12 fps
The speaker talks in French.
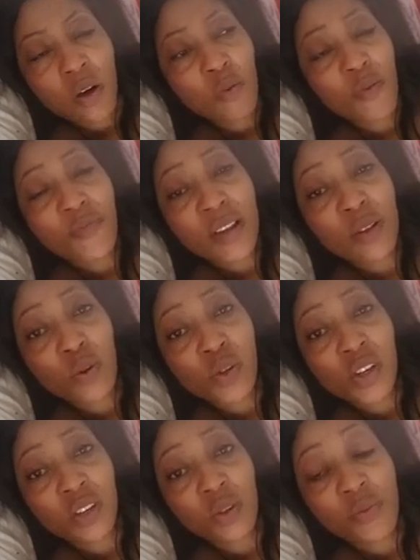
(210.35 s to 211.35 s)
Vous faites le
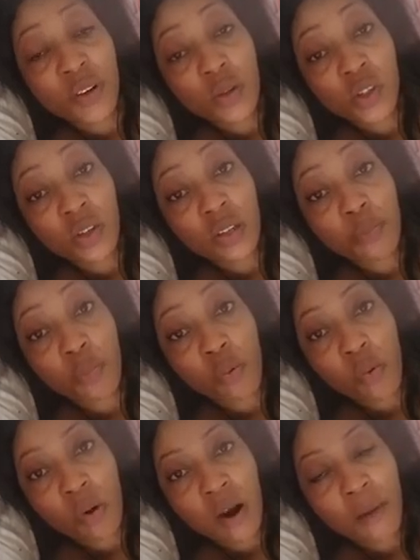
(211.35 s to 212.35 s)
chanteur, vous faites le chanteur.
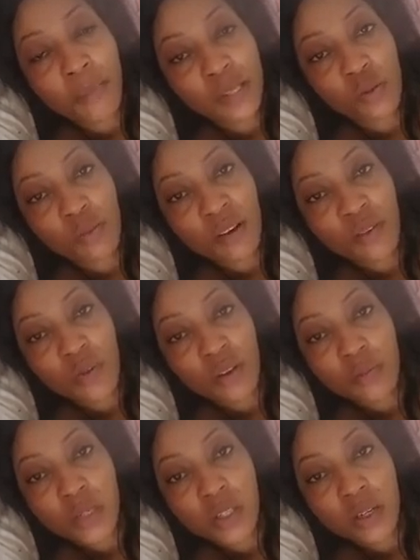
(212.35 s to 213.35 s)
Pourquoi Parce qu'on m'avait vu
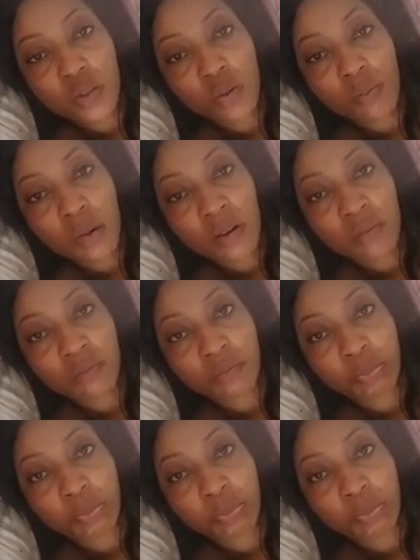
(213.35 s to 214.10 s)
avec Michel et Somba.